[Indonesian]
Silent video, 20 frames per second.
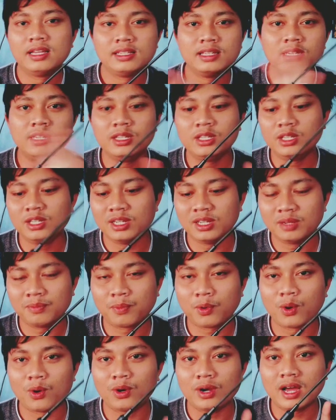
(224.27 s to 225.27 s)
jadi
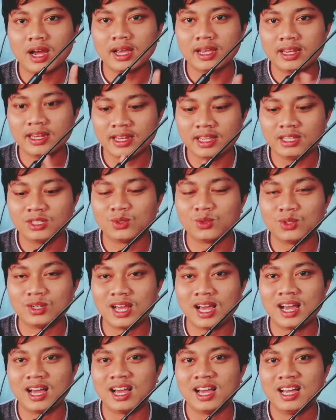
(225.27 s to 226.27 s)
produk ini
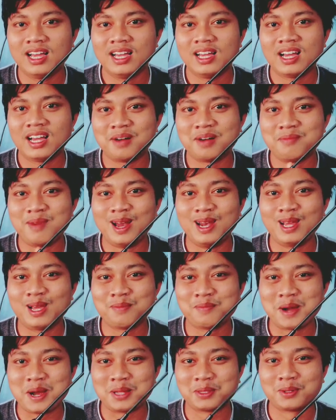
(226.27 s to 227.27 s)
sudah
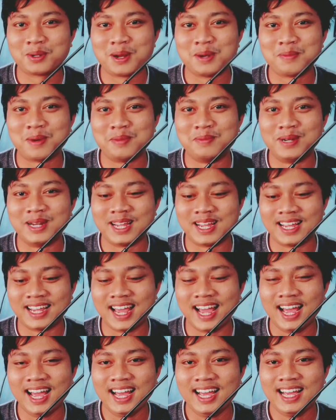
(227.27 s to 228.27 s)
kembali ke pengaturan pabrik
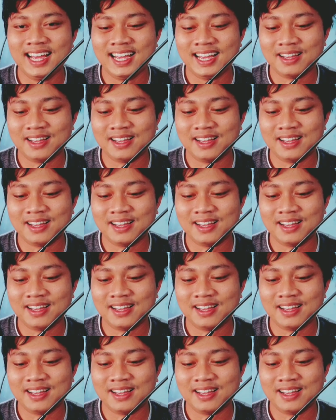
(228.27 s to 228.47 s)
ya.